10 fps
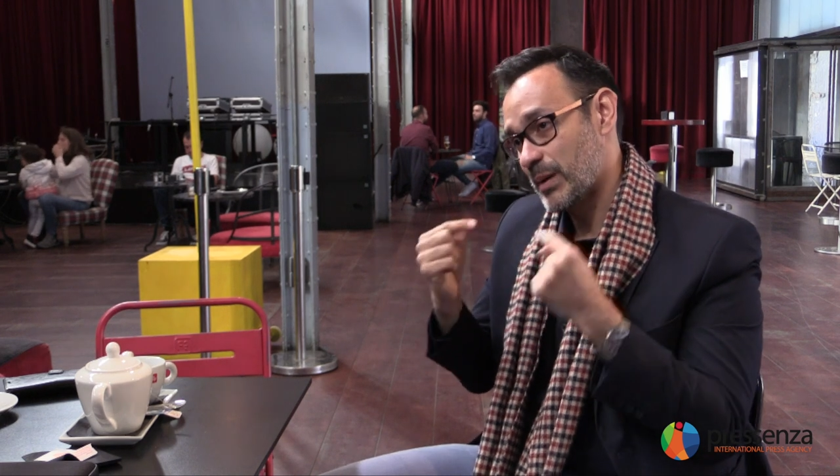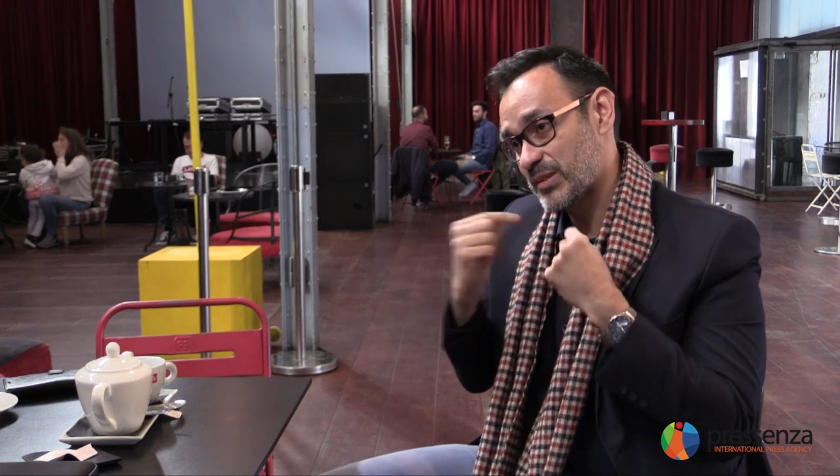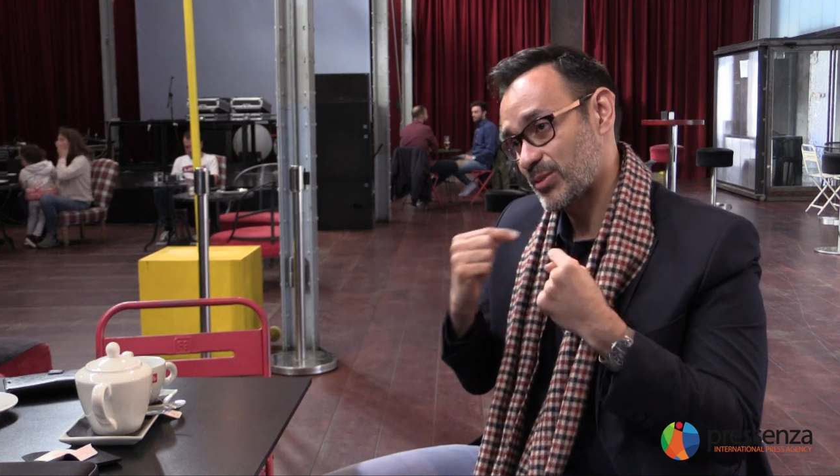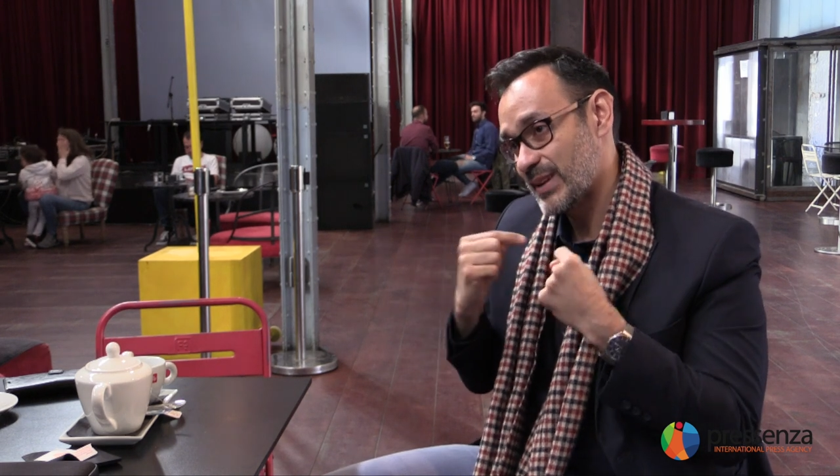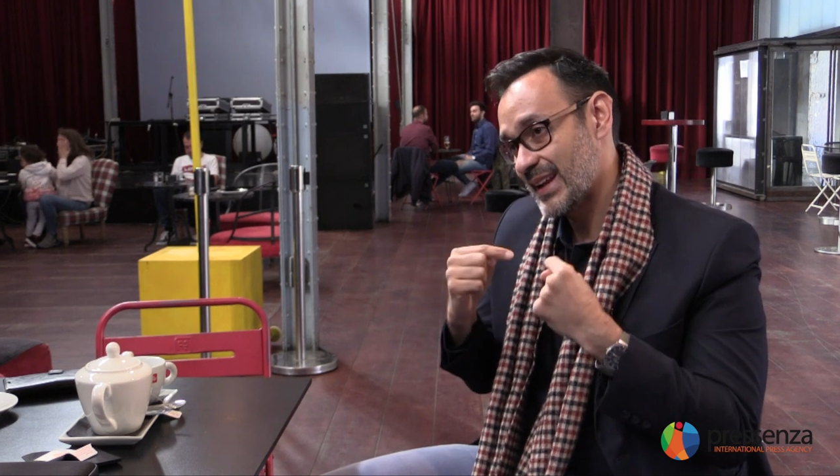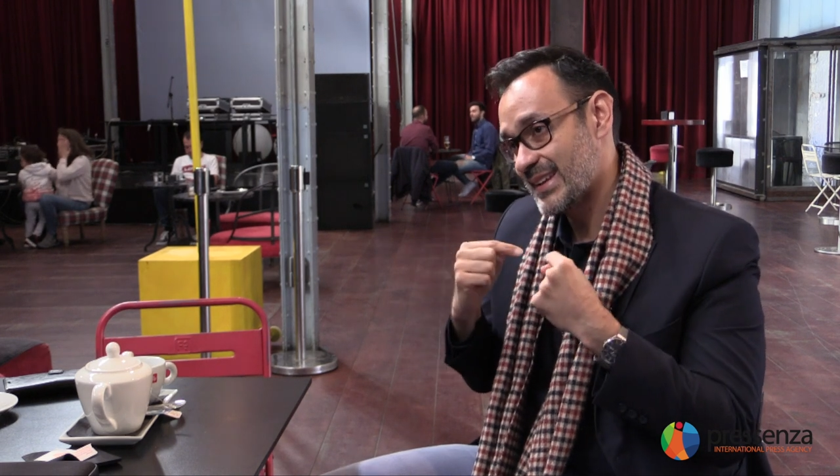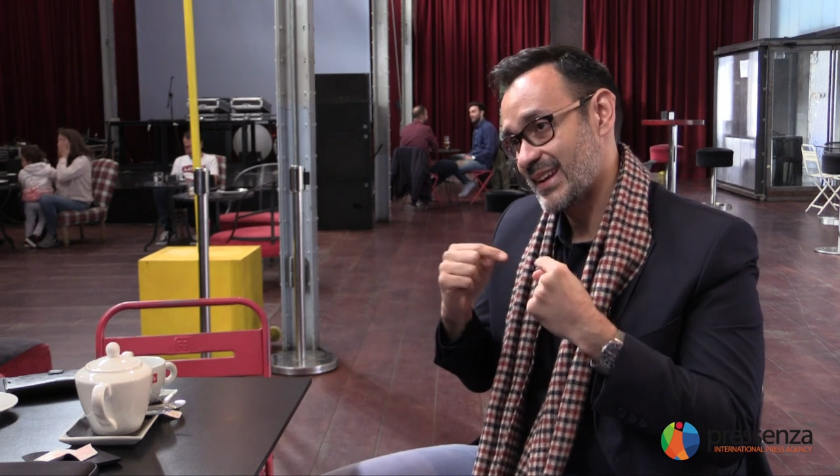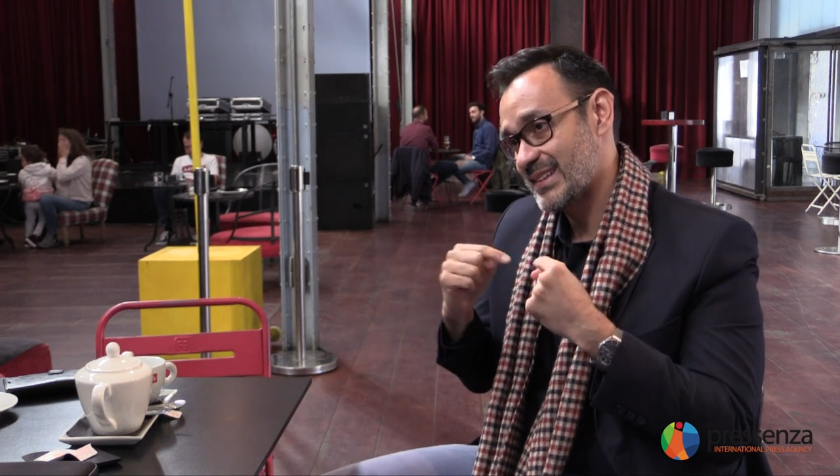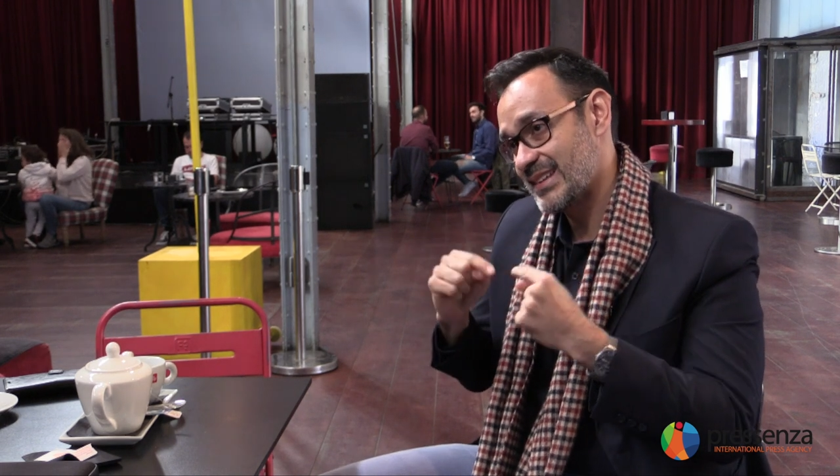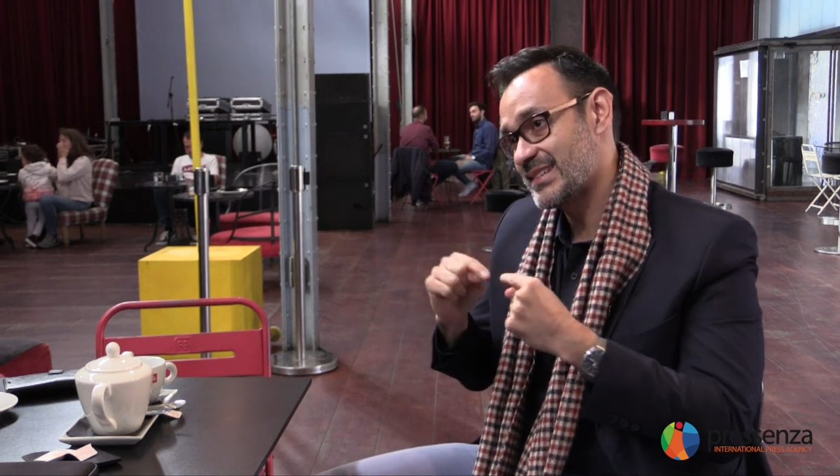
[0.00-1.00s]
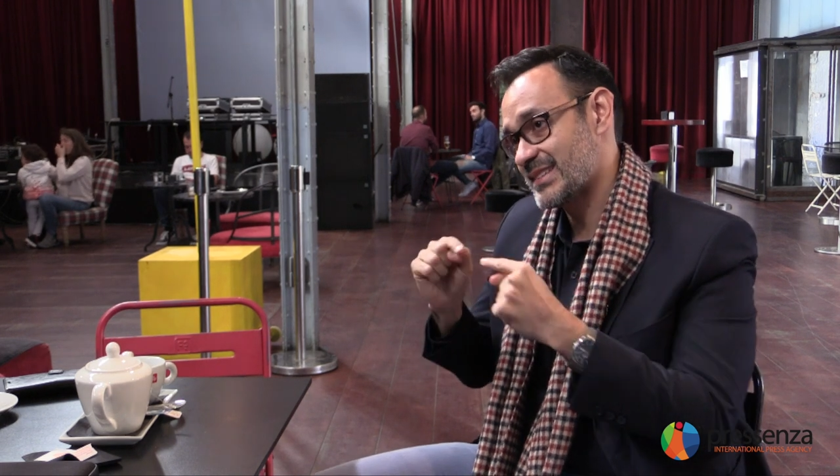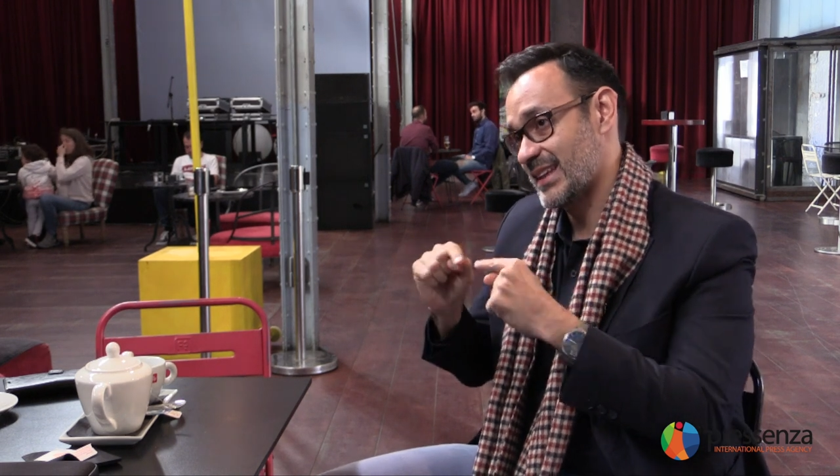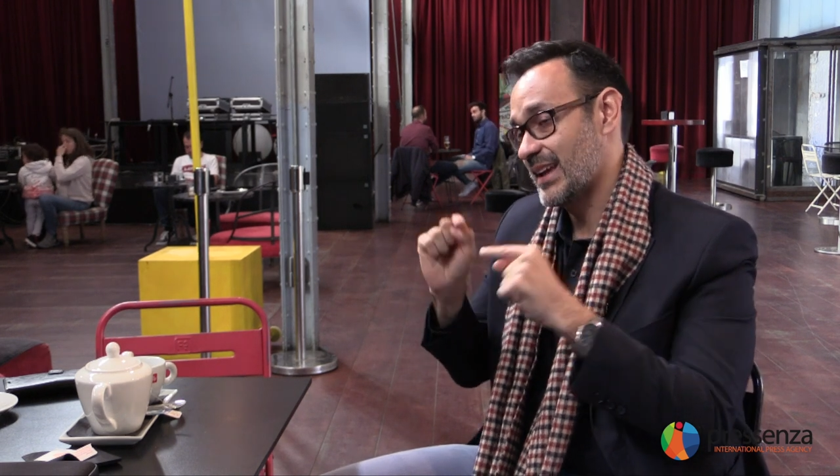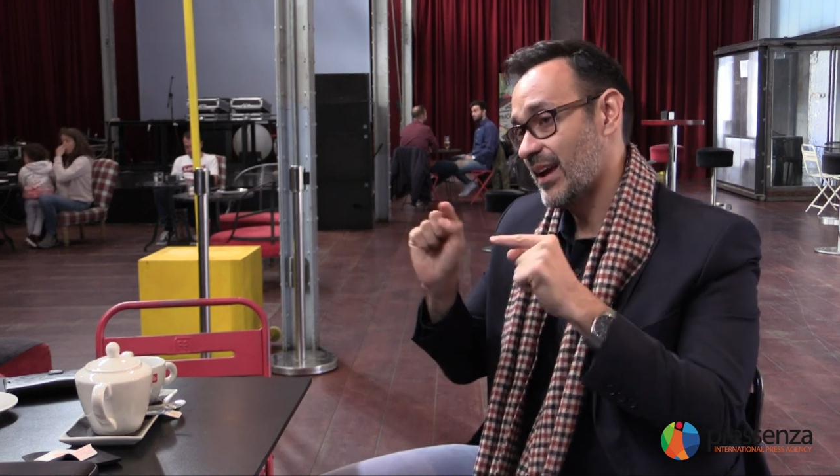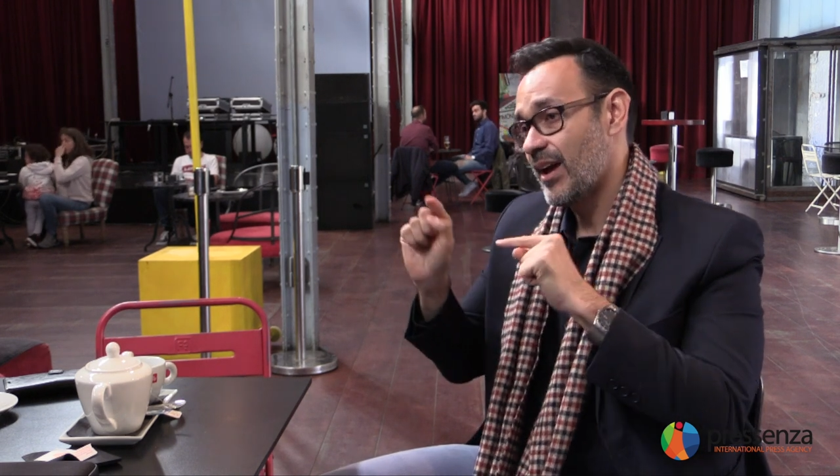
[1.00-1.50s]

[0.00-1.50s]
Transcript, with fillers: personal que existe